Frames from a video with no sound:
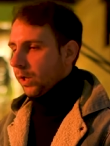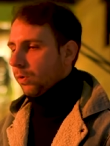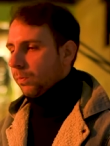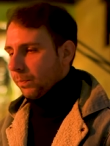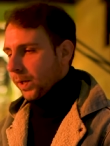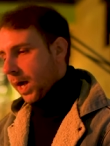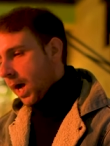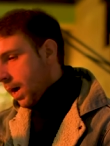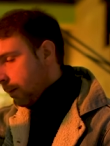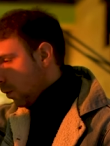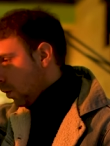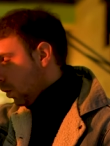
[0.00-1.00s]
che
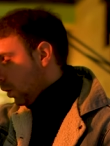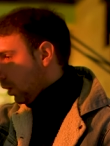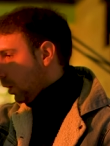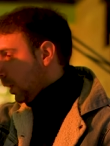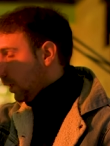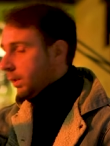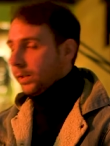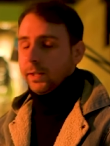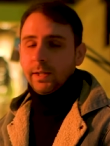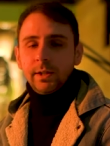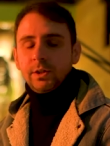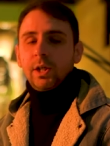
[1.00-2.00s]
compriamo,
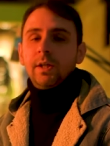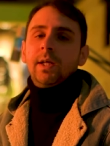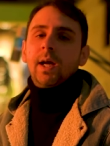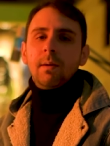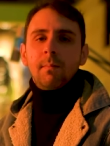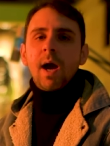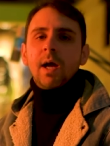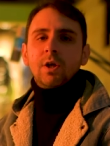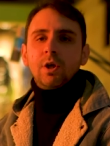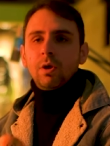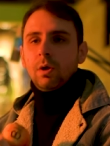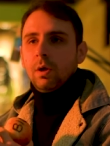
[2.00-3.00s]
eccetera, il
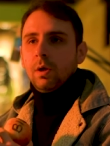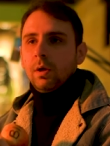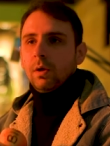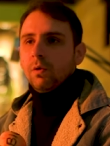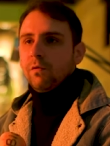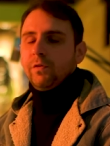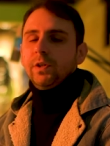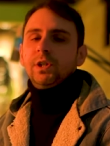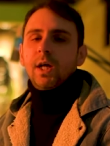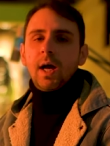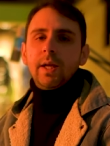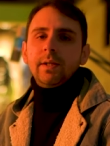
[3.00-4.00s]
marchio
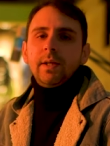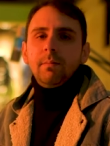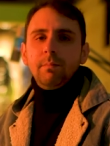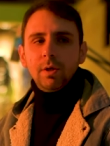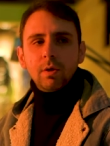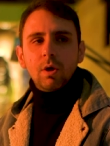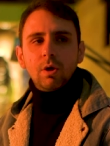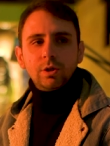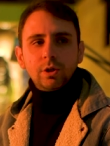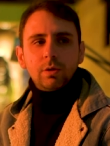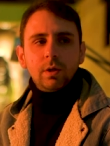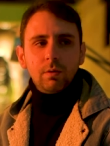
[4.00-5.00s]
ufficiale del
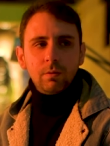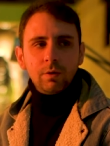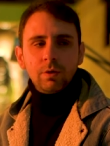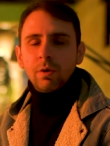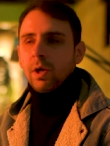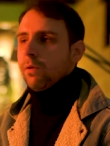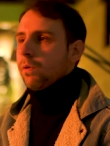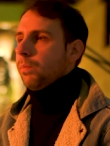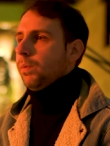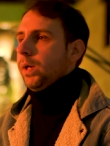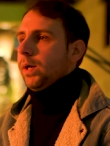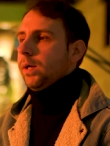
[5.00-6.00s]
biologico dell'Unione
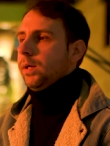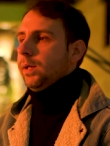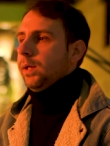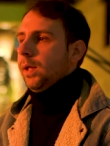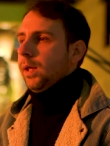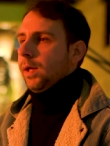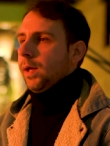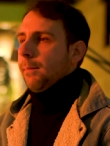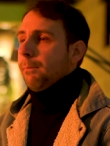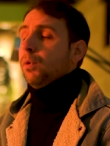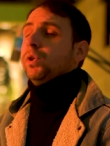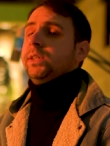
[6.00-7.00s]
Europea.
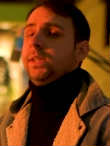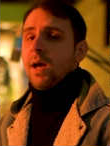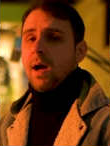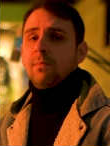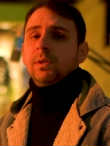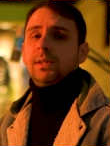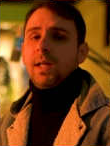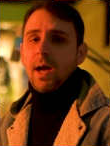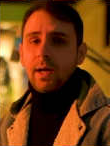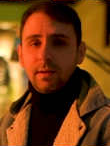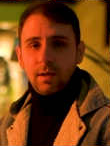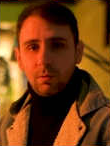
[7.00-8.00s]
Possiamo
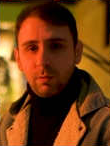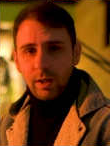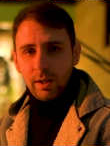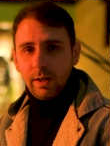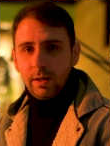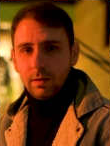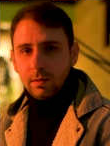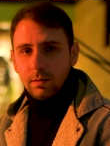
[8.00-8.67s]
stare tranquilli?